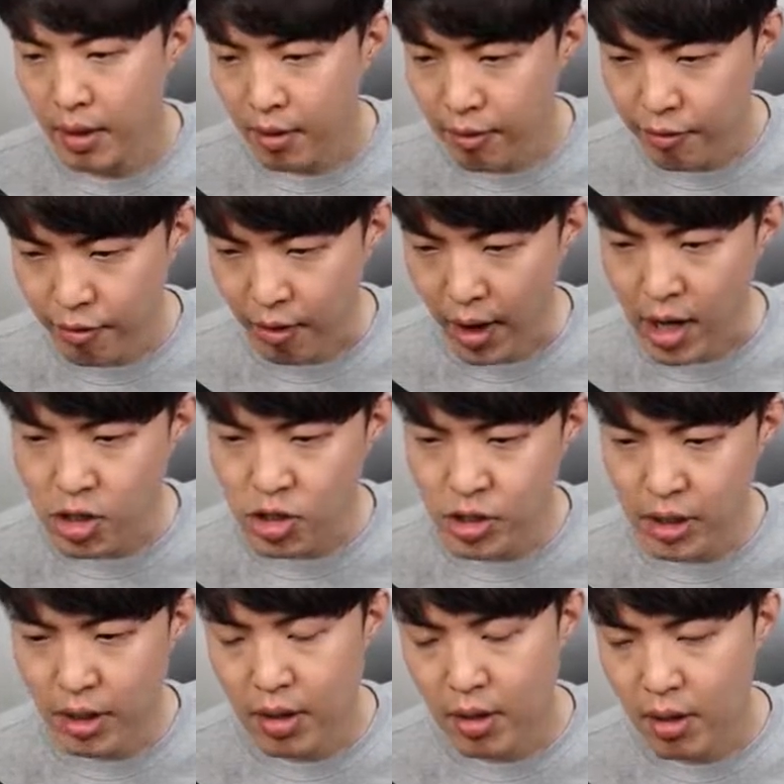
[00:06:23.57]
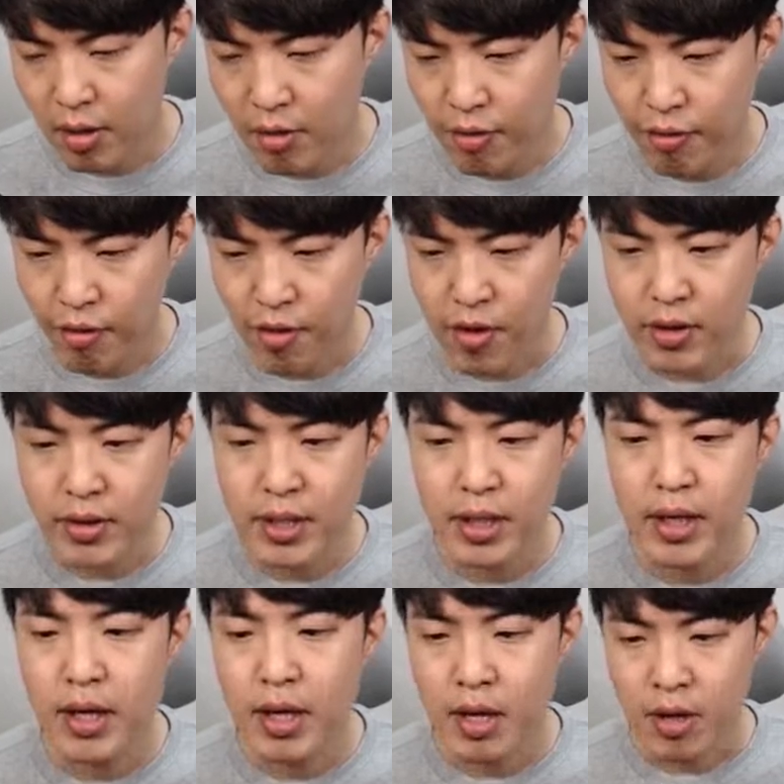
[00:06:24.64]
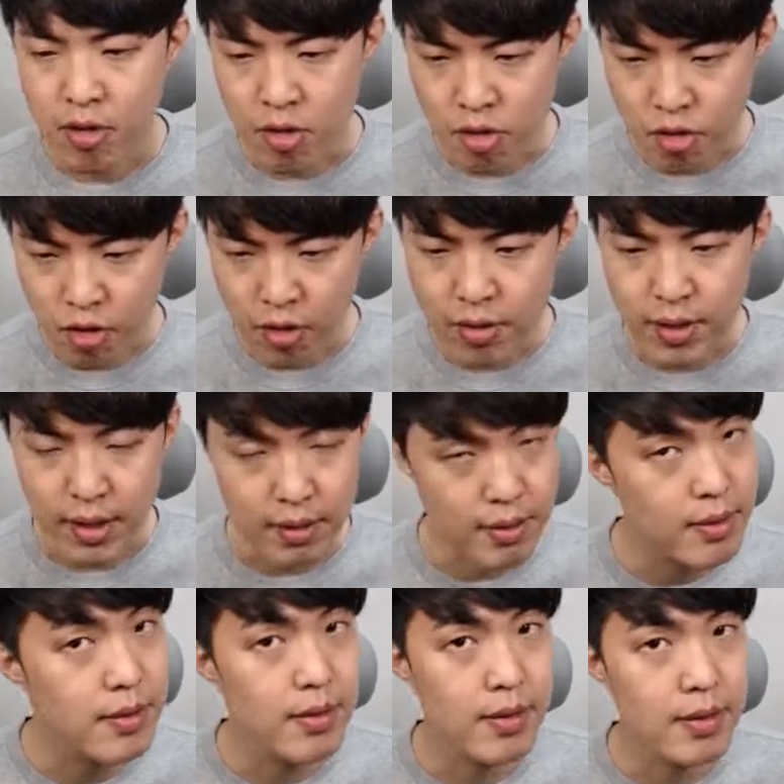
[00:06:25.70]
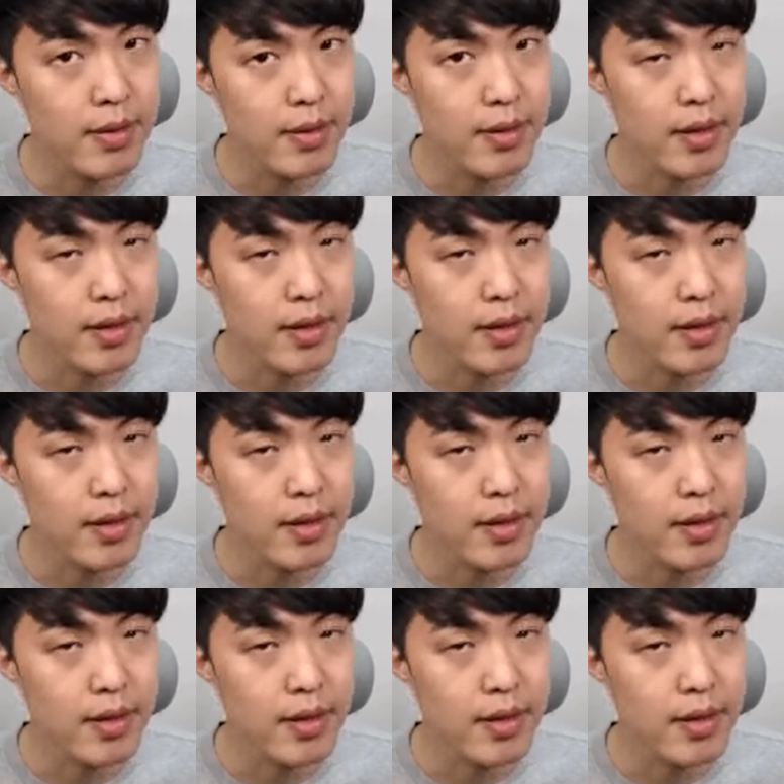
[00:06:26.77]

Fresh fruit juices.